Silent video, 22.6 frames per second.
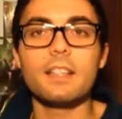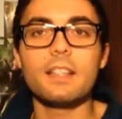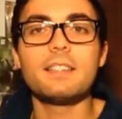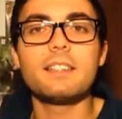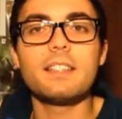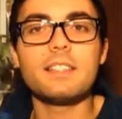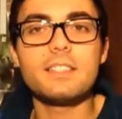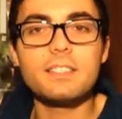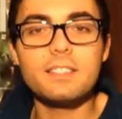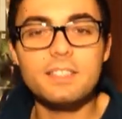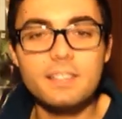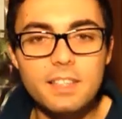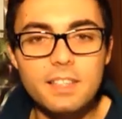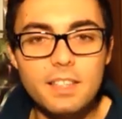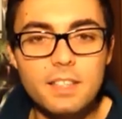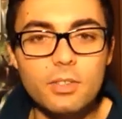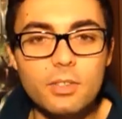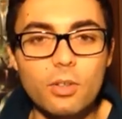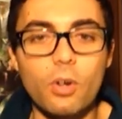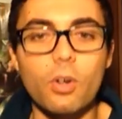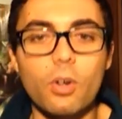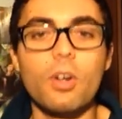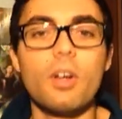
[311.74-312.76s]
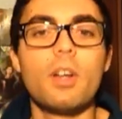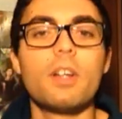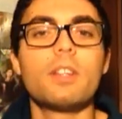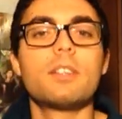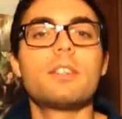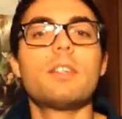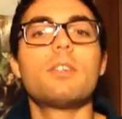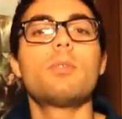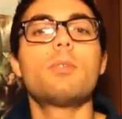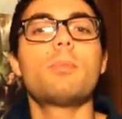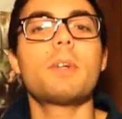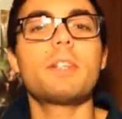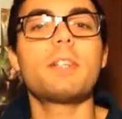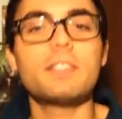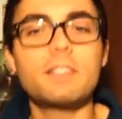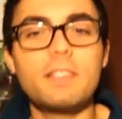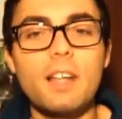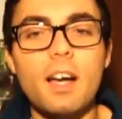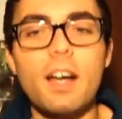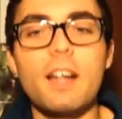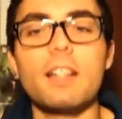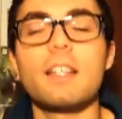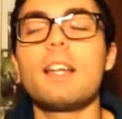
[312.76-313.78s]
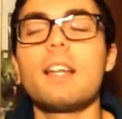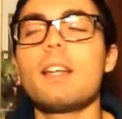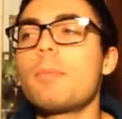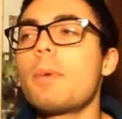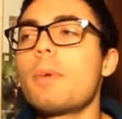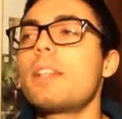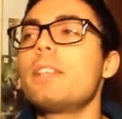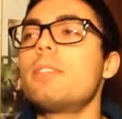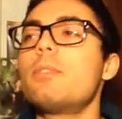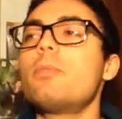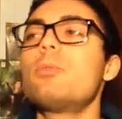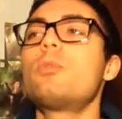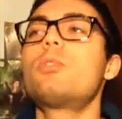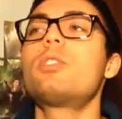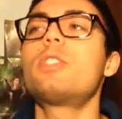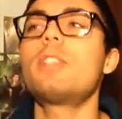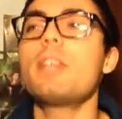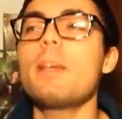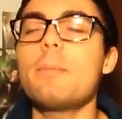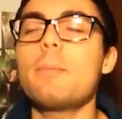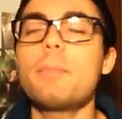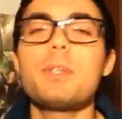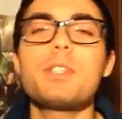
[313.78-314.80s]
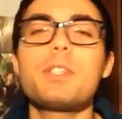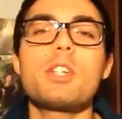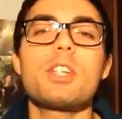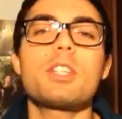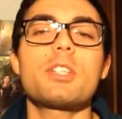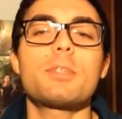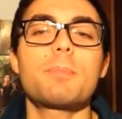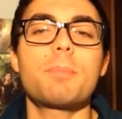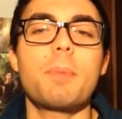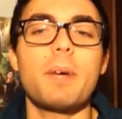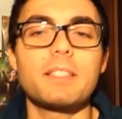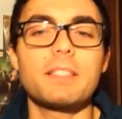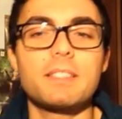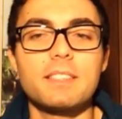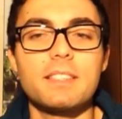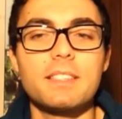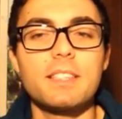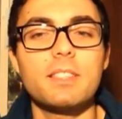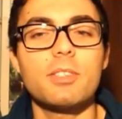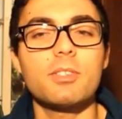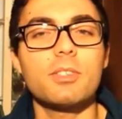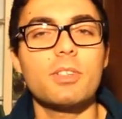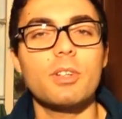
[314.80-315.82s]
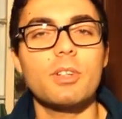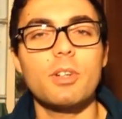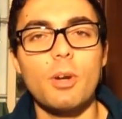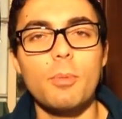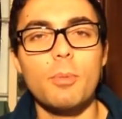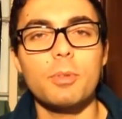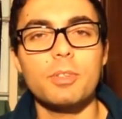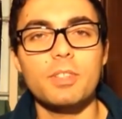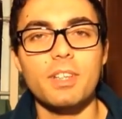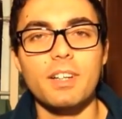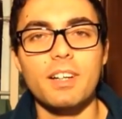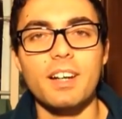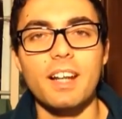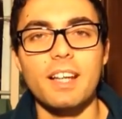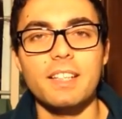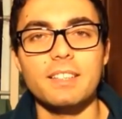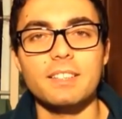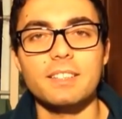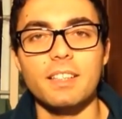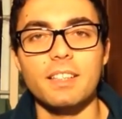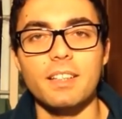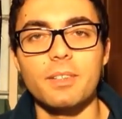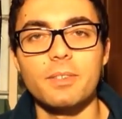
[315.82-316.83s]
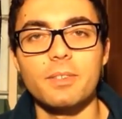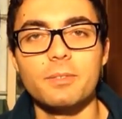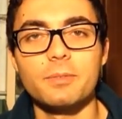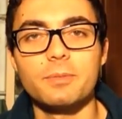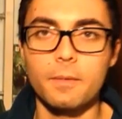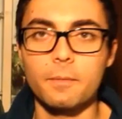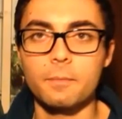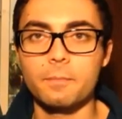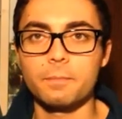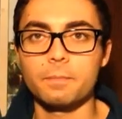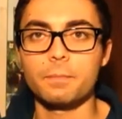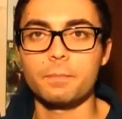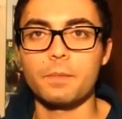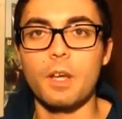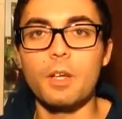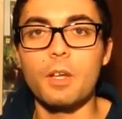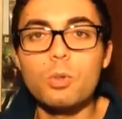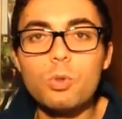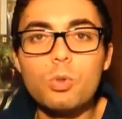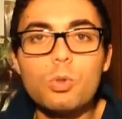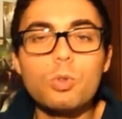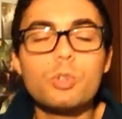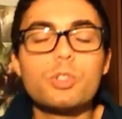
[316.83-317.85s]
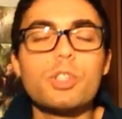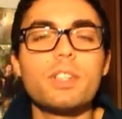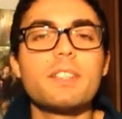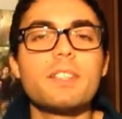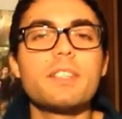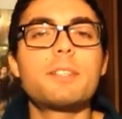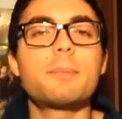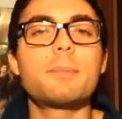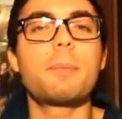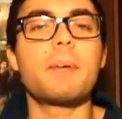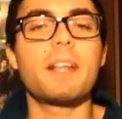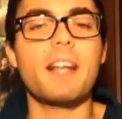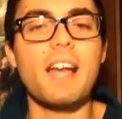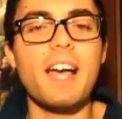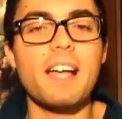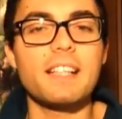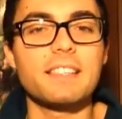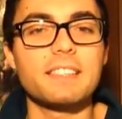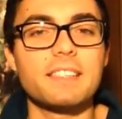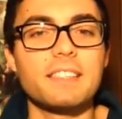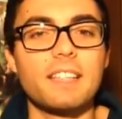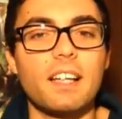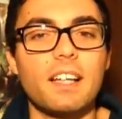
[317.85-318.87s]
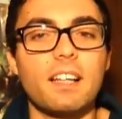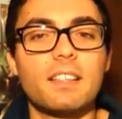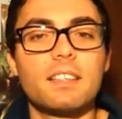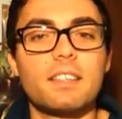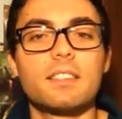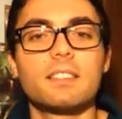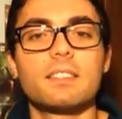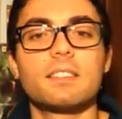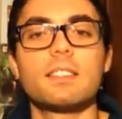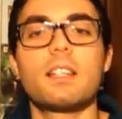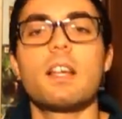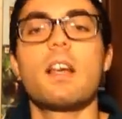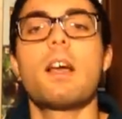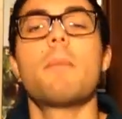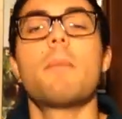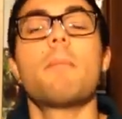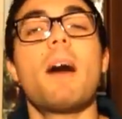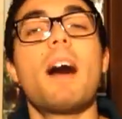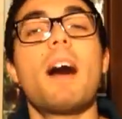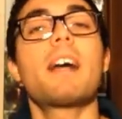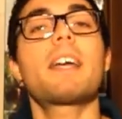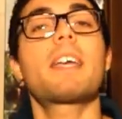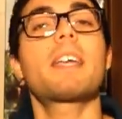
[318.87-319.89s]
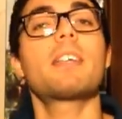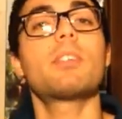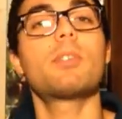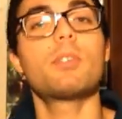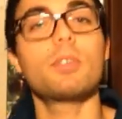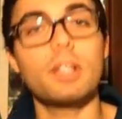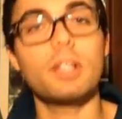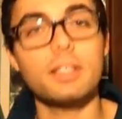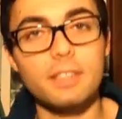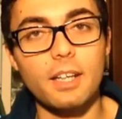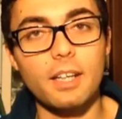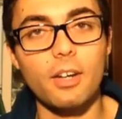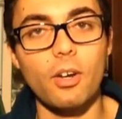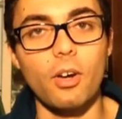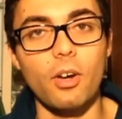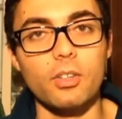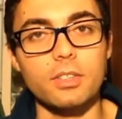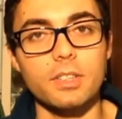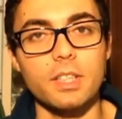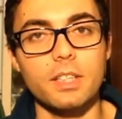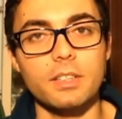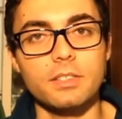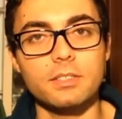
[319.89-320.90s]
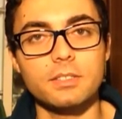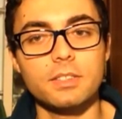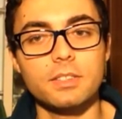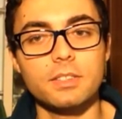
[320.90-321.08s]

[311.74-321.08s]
il destino dell'umanità nelle mani di un semplice spazzino del globo terrestre. Luce di speranza, ma anche di un'altra cosa,